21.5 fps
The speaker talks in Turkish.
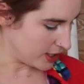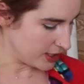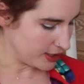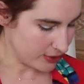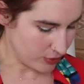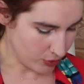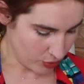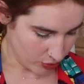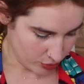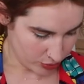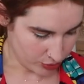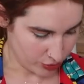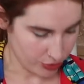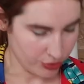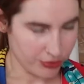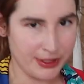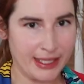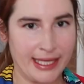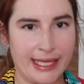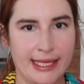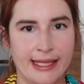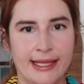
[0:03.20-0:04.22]
aylık
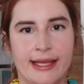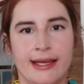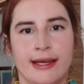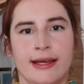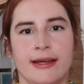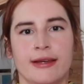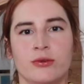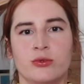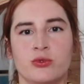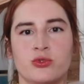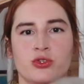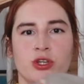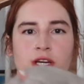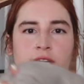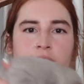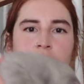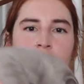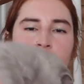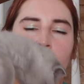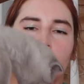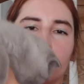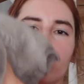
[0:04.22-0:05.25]
oldun deli. 3
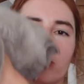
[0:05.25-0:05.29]
aylık